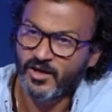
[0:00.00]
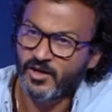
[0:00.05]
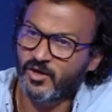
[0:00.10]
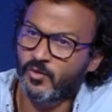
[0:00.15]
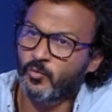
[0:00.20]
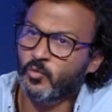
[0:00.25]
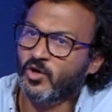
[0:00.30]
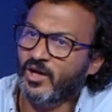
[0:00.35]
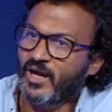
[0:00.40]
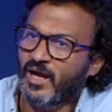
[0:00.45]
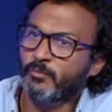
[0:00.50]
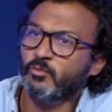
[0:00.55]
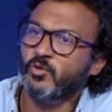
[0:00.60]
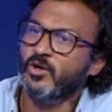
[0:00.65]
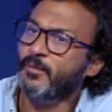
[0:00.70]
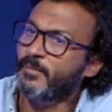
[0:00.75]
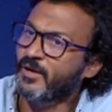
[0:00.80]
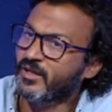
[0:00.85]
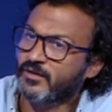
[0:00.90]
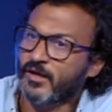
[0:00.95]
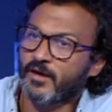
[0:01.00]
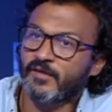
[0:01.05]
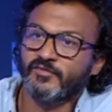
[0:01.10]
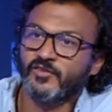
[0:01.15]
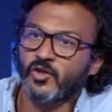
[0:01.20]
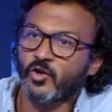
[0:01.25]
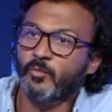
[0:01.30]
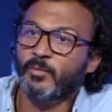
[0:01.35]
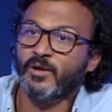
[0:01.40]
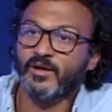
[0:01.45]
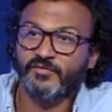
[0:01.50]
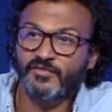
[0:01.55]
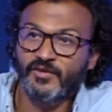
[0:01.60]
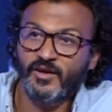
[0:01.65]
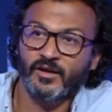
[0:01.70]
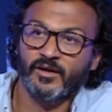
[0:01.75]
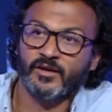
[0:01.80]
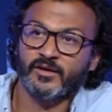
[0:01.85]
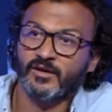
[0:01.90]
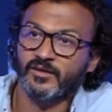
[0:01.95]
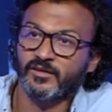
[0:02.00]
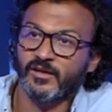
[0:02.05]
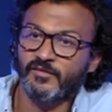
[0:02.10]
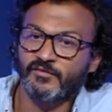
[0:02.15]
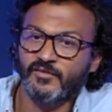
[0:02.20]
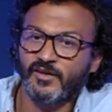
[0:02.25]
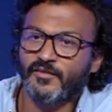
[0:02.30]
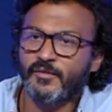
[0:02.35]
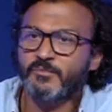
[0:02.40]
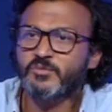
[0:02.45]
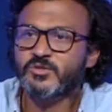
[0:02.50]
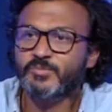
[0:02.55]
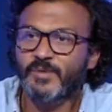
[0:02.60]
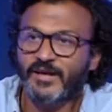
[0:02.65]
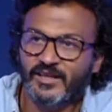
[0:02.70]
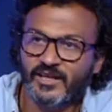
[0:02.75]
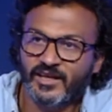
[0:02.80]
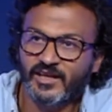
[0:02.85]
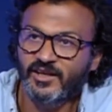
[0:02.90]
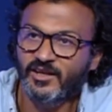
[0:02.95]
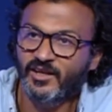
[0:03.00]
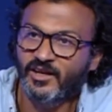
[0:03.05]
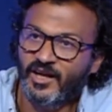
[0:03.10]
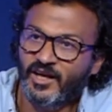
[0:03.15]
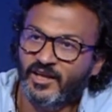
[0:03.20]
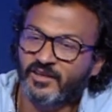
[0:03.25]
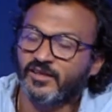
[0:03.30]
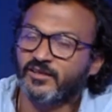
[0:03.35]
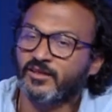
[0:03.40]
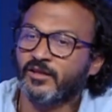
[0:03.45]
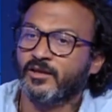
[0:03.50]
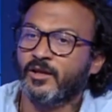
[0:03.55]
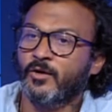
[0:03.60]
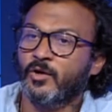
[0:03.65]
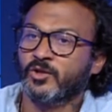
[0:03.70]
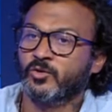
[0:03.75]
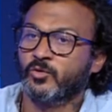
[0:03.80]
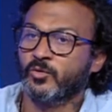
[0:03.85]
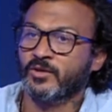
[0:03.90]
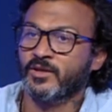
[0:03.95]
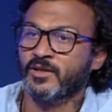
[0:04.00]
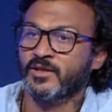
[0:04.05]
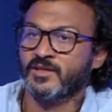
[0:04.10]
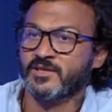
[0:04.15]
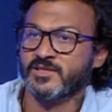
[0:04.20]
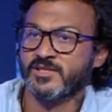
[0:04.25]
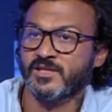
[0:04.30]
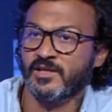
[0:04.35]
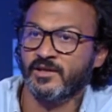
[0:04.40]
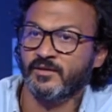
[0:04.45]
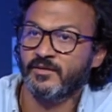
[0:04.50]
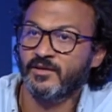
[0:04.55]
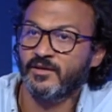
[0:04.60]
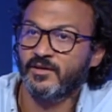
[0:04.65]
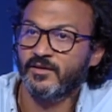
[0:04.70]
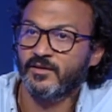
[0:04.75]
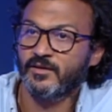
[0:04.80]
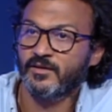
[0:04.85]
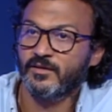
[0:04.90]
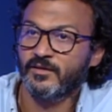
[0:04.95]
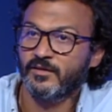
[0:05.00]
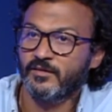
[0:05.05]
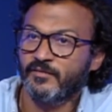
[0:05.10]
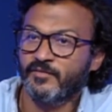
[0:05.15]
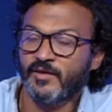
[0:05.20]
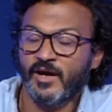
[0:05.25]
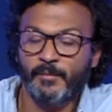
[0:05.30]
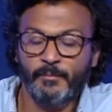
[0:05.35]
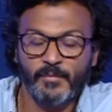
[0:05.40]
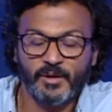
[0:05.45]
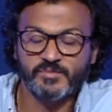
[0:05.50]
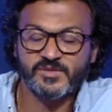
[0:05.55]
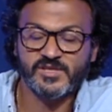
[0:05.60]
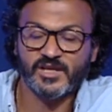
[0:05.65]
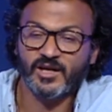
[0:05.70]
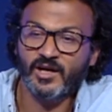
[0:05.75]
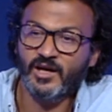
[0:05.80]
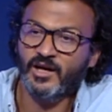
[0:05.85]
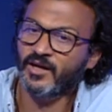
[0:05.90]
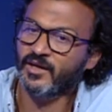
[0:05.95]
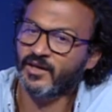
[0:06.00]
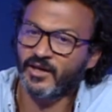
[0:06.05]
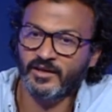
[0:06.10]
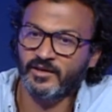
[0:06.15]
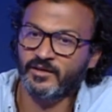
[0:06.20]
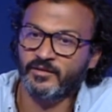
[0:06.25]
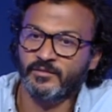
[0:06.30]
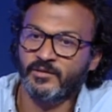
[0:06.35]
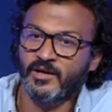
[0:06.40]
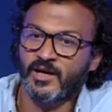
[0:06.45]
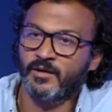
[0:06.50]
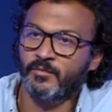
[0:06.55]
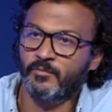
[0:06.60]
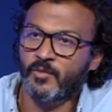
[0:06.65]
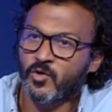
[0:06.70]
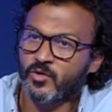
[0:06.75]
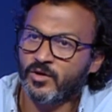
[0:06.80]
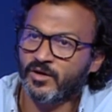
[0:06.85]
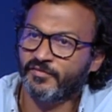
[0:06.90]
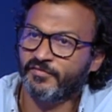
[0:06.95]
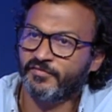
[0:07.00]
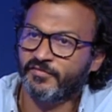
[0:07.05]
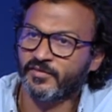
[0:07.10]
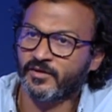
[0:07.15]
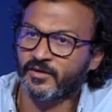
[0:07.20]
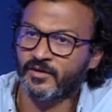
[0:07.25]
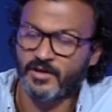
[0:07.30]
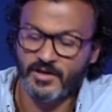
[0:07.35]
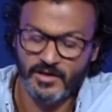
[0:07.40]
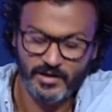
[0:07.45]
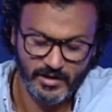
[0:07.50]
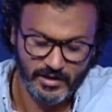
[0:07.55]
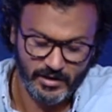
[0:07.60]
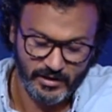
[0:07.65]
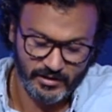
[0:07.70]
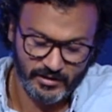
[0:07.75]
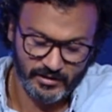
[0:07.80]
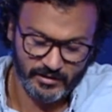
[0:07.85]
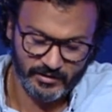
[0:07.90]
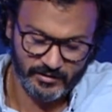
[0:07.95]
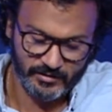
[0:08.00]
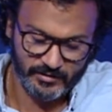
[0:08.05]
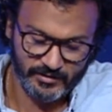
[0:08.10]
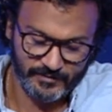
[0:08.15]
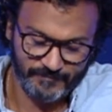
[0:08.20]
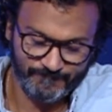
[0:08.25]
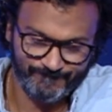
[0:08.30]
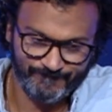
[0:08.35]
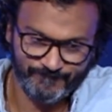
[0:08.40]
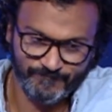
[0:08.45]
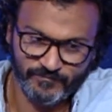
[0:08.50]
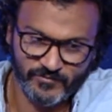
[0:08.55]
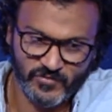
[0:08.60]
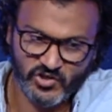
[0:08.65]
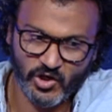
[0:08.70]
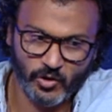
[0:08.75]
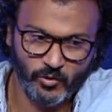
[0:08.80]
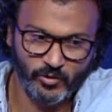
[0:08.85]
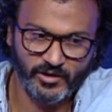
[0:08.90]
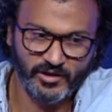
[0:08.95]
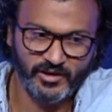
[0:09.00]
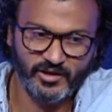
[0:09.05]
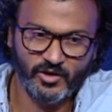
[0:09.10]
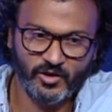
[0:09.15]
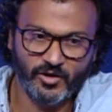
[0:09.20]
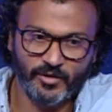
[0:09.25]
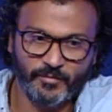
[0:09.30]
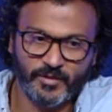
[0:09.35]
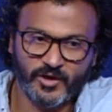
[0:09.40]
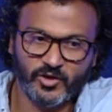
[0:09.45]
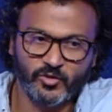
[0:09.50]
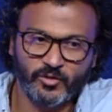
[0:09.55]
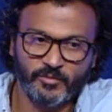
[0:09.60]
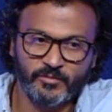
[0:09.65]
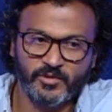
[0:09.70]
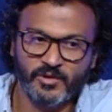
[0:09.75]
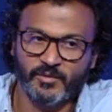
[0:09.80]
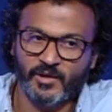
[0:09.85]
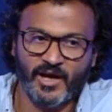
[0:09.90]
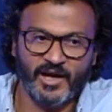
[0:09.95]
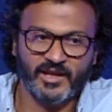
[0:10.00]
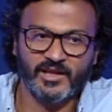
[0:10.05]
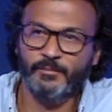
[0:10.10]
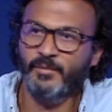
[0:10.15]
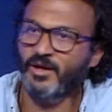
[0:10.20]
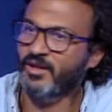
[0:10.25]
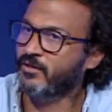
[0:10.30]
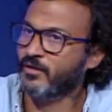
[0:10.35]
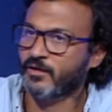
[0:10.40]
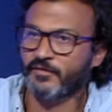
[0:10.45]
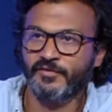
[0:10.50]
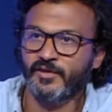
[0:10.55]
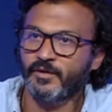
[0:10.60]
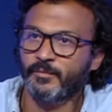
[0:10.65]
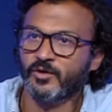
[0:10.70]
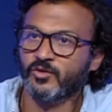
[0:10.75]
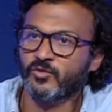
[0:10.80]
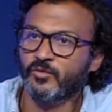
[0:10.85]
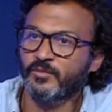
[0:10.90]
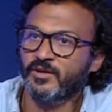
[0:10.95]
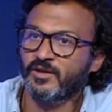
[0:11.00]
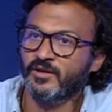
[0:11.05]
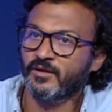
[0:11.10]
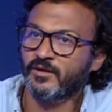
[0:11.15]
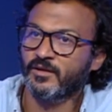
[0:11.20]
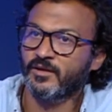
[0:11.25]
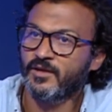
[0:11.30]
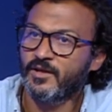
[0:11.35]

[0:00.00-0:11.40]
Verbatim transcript: الامور الحمد لله بقت افضل وبقت في علاقات افضل مم. فمش محتاجين حته التوتر دي يا اسلام فاما بصراحه يعني لا موقف آه، مش هقول ان هو برده عدم احترافيه برده من